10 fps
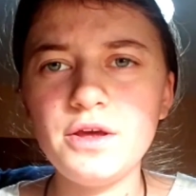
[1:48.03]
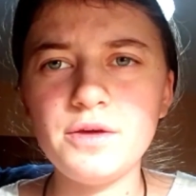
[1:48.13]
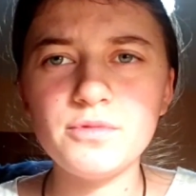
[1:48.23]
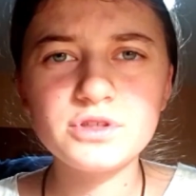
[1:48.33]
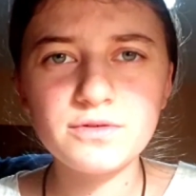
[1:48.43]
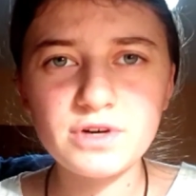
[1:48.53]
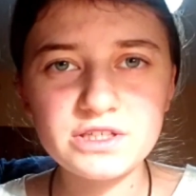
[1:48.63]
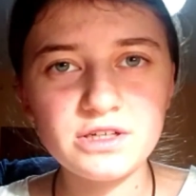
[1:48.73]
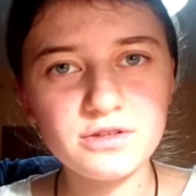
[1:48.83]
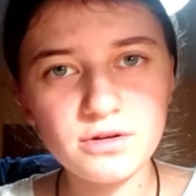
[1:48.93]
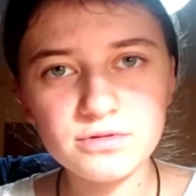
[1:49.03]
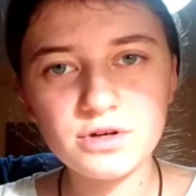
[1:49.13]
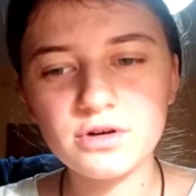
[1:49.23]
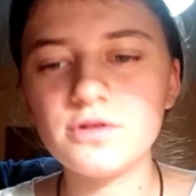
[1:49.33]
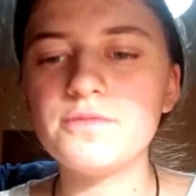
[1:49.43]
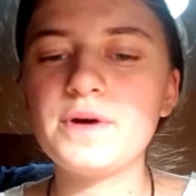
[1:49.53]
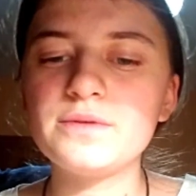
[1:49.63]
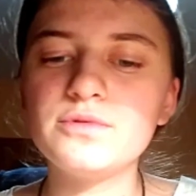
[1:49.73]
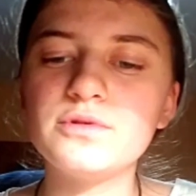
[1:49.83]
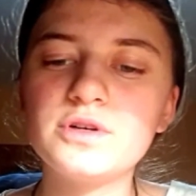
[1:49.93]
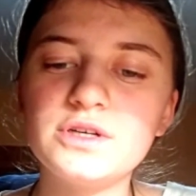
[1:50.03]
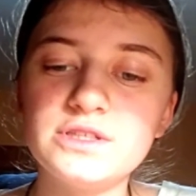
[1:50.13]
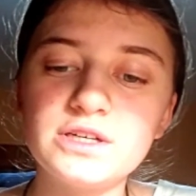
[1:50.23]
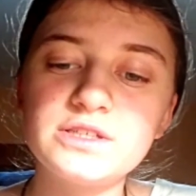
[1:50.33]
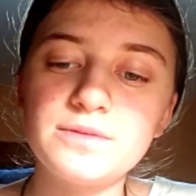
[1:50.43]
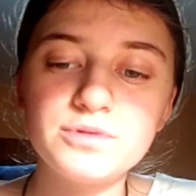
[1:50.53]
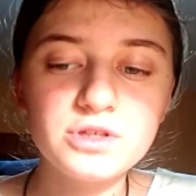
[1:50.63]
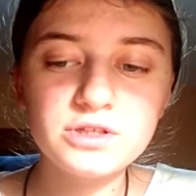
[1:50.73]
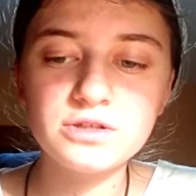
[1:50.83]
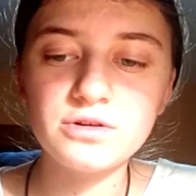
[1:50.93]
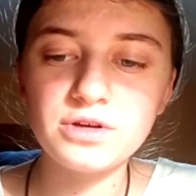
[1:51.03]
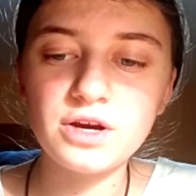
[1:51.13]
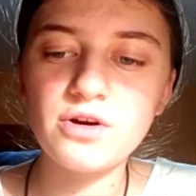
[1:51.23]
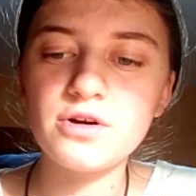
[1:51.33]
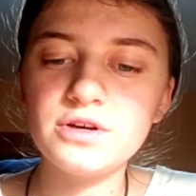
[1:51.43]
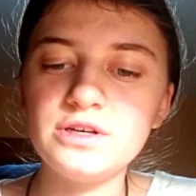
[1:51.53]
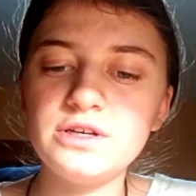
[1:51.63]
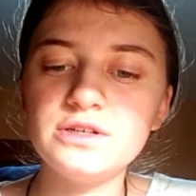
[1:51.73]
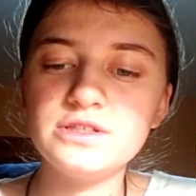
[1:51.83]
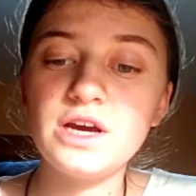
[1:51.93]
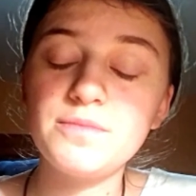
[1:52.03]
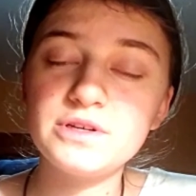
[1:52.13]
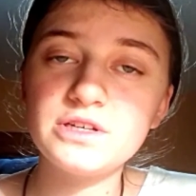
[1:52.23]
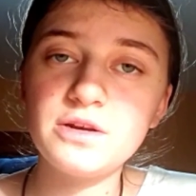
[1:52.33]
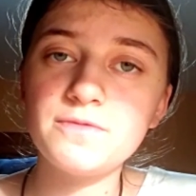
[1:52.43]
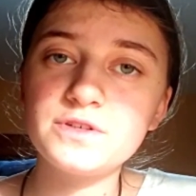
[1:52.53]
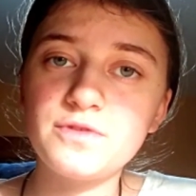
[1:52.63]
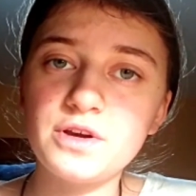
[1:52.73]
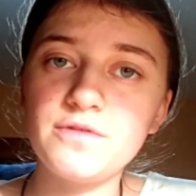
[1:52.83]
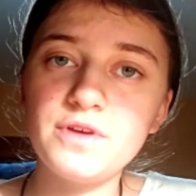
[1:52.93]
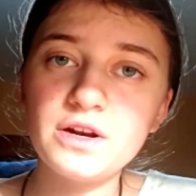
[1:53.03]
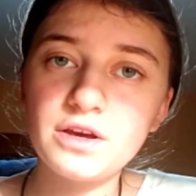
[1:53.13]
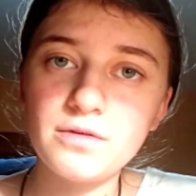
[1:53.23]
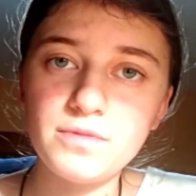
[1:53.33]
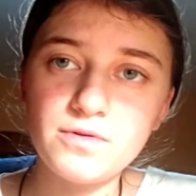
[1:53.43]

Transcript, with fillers: I może właśnie tą drogą Pan Bóg zechce przyjść do niego i zajmie się nim w swojej wielkiej